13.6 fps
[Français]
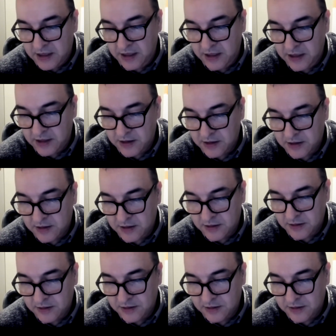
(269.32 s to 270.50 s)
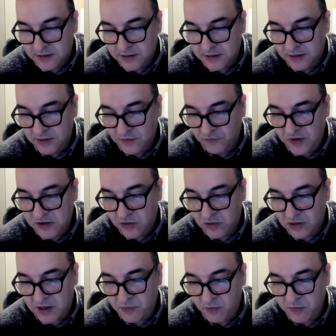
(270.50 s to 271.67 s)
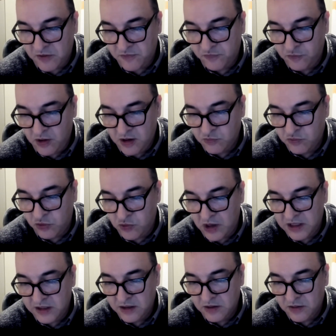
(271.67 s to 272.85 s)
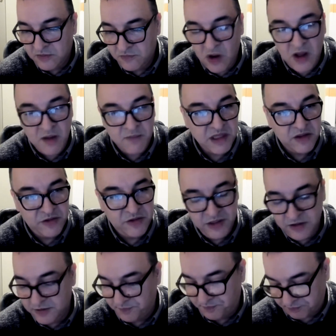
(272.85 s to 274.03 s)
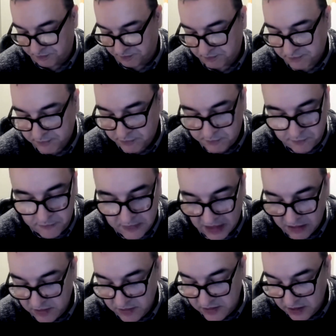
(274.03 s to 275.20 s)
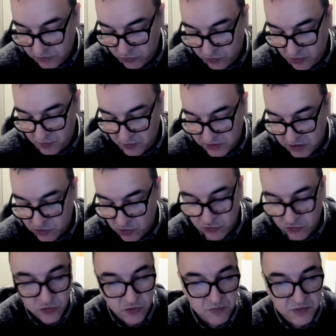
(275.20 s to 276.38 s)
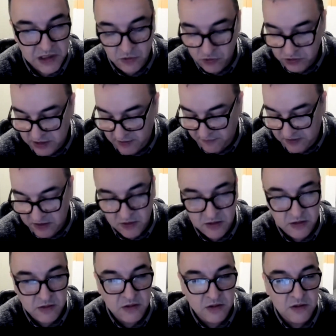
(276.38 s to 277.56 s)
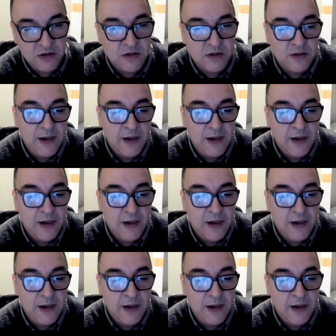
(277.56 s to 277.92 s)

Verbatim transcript: Et, en fait, la première fois où je suis allé voir un magazine, c'était justement des gens de ce milieu qui avaient euh,